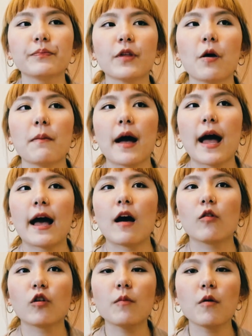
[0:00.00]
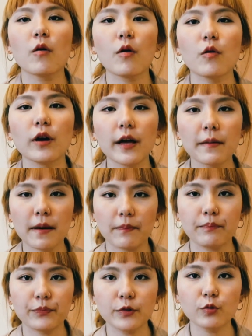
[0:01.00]
ต่อมาเขาก็บอกว่าโอเคแบบ
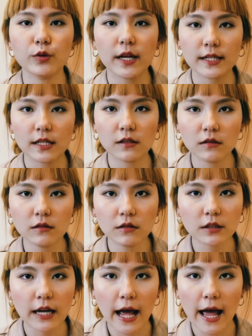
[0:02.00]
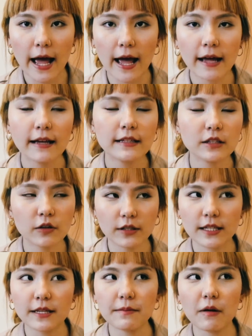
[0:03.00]
สูดหายใจลึกๆนะตอน
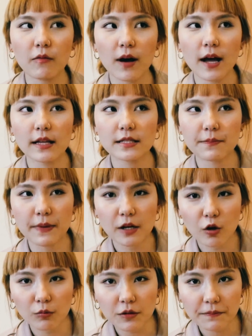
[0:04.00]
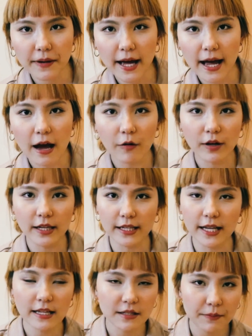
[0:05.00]
นี้แบบว่าจะเป็นลมหรือเปล่าอะไรอย่าง
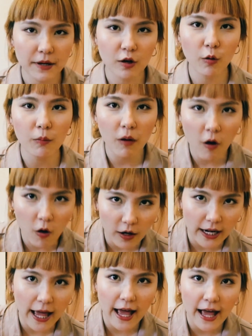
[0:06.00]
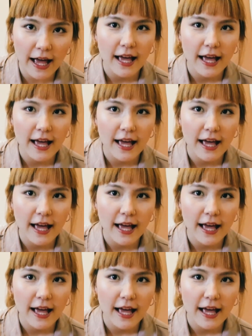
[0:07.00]
นี้ถ้าจะเป็นลมบอกนะ